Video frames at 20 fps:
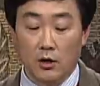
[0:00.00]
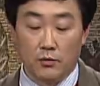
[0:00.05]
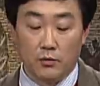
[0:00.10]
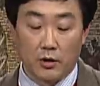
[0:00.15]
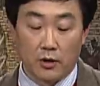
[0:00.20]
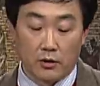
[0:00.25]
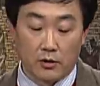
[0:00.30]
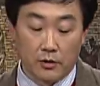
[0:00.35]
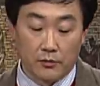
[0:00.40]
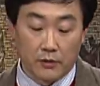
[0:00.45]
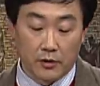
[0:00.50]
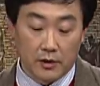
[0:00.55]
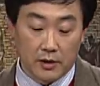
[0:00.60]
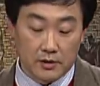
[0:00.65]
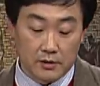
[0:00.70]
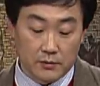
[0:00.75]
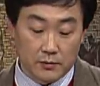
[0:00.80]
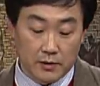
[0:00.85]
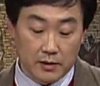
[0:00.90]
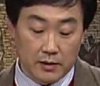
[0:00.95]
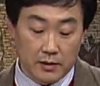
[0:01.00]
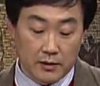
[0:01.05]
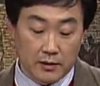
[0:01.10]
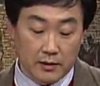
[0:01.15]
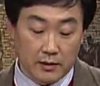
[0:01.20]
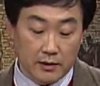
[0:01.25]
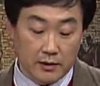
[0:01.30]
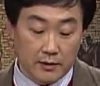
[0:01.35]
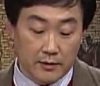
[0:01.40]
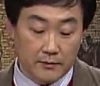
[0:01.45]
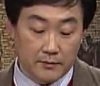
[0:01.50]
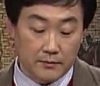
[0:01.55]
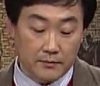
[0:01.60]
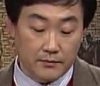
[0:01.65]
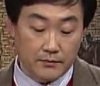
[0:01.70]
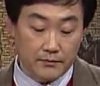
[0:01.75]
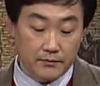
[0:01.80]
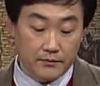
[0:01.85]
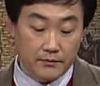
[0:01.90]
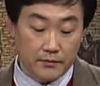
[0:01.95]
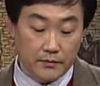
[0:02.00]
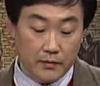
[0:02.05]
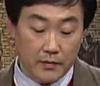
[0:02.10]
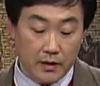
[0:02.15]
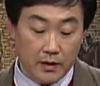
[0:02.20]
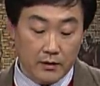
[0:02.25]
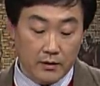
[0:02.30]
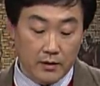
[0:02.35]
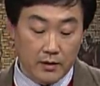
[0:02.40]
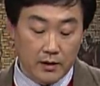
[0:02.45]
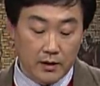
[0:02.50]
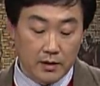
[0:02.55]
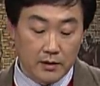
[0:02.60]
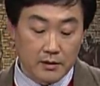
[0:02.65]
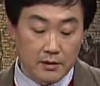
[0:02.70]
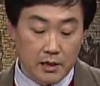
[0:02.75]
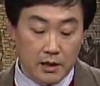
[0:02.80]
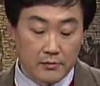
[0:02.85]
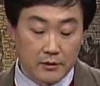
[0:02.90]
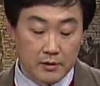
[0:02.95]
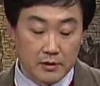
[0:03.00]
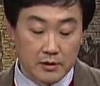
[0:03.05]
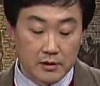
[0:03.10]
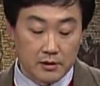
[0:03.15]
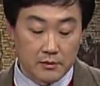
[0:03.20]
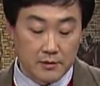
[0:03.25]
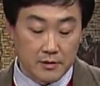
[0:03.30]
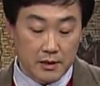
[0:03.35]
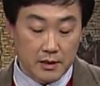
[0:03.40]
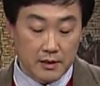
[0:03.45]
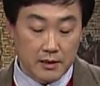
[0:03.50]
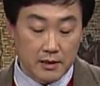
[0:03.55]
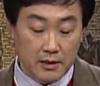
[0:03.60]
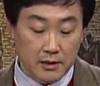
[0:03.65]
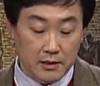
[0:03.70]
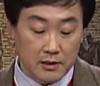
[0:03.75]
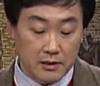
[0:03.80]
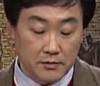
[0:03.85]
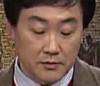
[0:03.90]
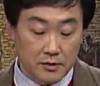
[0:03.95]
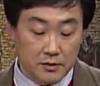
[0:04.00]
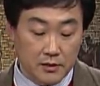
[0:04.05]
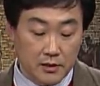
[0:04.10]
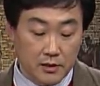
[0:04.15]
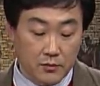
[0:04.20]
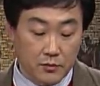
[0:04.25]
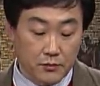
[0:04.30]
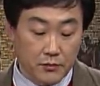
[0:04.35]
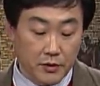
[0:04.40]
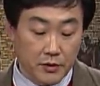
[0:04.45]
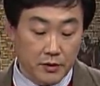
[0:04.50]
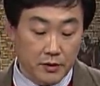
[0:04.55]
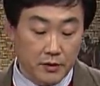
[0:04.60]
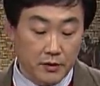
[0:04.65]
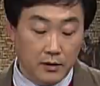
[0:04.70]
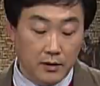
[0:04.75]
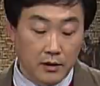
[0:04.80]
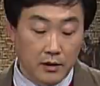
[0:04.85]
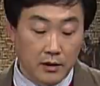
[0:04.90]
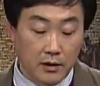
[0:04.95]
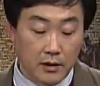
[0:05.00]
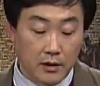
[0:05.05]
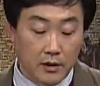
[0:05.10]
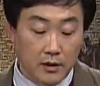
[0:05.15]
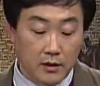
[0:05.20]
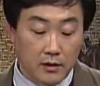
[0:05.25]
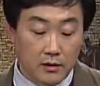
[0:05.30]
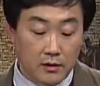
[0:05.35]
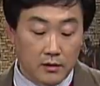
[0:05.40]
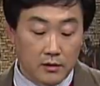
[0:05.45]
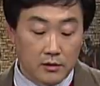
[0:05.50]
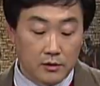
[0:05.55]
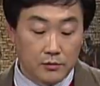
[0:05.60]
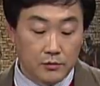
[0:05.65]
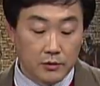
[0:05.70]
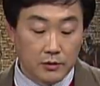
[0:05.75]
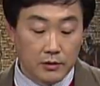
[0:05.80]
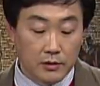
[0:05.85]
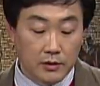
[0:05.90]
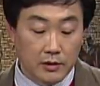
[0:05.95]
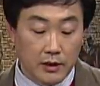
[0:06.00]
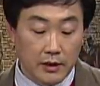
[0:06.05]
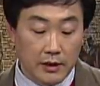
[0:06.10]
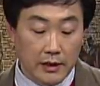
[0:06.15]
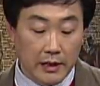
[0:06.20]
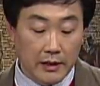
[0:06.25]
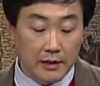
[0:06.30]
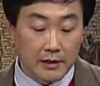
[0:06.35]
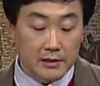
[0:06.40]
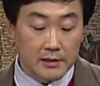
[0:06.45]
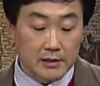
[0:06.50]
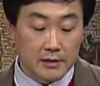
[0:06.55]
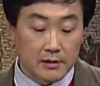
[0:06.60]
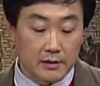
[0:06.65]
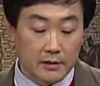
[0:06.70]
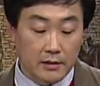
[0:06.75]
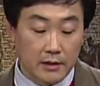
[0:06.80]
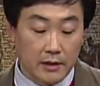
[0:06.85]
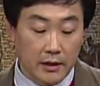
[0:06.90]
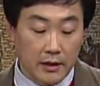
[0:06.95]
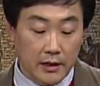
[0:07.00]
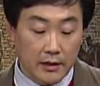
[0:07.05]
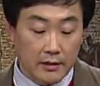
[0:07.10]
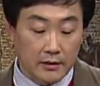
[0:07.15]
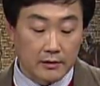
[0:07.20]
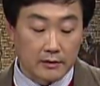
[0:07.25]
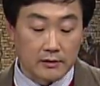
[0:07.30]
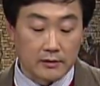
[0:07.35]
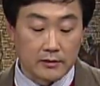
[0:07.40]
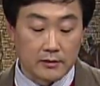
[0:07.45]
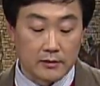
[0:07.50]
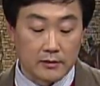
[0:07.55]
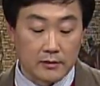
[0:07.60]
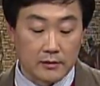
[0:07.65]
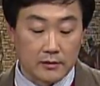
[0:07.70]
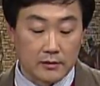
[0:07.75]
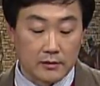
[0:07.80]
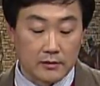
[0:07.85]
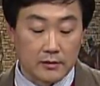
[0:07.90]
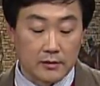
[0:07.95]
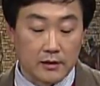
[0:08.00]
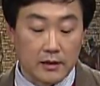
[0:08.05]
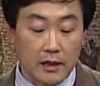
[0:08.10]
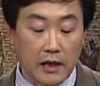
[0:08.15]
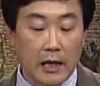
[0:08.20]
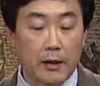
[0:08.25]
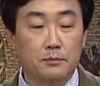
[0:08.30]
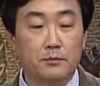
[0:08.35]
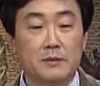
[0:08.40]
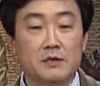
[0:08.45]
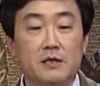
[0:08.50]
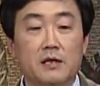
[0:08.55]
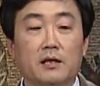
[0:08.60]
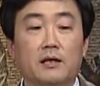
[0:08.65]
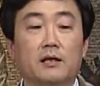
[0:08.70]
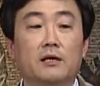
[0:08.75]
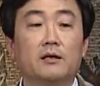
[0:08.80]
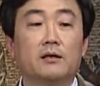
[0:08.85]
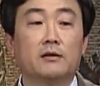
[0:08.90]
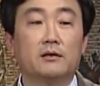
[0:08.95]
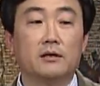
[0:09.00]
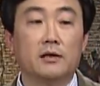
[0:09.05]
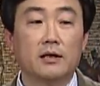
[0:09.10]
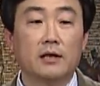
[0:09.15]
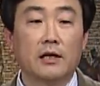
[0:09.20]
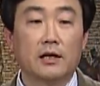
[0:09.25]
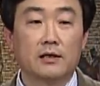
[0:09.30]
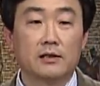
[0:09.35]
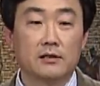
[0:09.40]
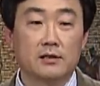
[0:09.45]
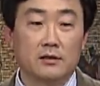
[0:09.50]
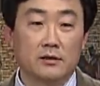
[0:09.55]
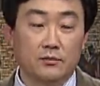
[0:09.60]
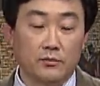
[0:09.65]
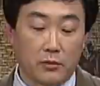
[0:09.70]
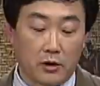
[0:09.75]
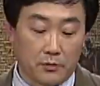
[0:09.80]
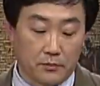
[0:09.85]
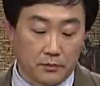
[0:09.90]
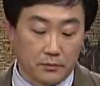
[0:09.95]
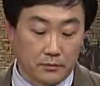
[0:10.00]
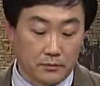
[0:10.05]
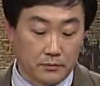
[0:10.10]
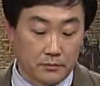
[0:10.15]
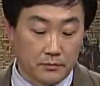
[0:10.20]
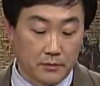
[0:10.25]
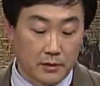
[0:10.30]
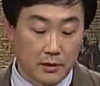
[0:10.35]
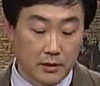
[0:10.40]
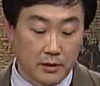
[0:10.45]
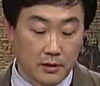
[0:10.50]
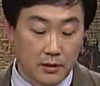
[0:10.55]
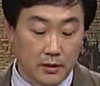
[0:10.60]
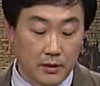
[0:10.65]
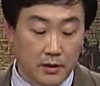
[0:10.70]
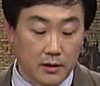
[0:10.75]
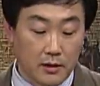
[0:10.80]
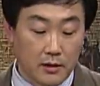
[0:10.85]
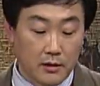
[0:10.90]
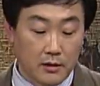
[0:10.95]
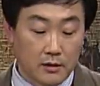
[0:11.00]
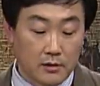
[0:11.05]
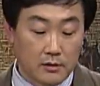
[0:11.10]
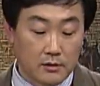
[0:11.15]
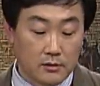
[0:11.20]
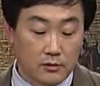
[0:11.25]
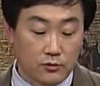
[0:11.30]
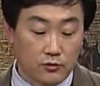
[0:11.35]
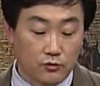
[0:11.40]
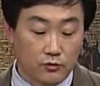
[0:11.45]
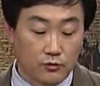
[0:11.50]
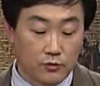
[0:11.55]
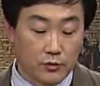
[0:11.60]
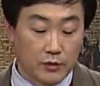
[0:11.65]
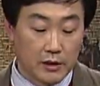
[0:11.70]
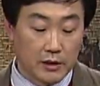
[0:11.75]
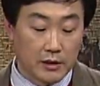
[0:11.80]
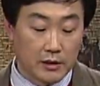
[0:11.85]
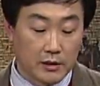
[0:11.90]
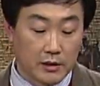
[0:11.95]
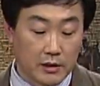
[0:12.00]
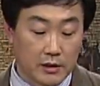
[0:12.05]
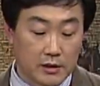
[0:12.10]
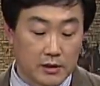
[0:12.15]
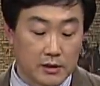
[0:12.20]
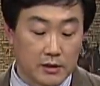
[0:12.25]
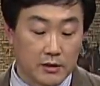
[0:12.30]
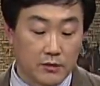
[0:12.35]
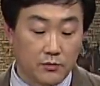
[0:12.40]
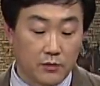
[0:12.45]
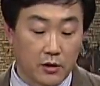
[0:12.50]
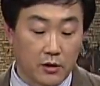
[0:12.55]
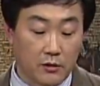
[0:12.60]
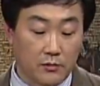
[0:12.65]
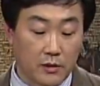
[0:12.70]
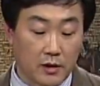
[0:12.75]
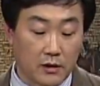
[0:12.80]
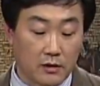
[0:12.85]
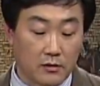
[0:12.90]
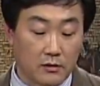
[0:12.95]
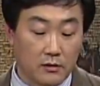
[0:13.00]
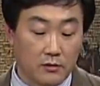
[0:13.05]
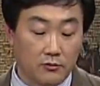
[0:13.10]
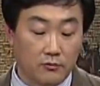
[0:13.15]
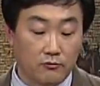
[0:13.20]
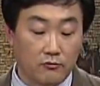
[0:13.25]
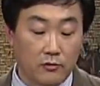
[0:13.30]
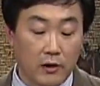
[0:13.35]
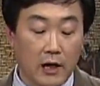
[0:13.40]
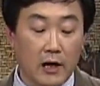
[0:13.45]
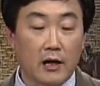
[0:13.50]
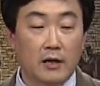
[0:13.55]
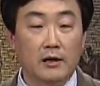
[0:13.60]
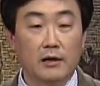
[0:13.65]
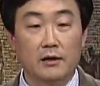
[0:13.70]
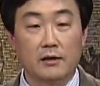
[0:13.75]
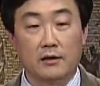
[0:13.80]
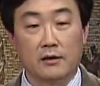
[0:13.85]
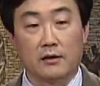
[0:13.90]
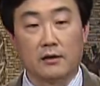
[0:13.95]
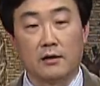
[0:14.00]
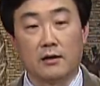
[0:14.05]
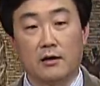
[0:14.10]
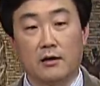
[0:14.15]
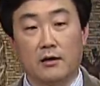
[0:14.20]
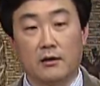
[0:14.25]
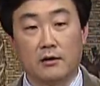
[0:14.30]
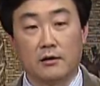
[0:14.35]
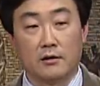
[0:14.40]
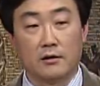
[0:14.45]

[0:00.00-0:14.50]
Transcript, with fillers: 별을 면하지 못한다. 잠언 24장 22절에 보면 그분들이 내리시는 애드는 갑자기 들이닥치는 법. 그 두 분이 일으키시는 멸망을 누가 알겠는가?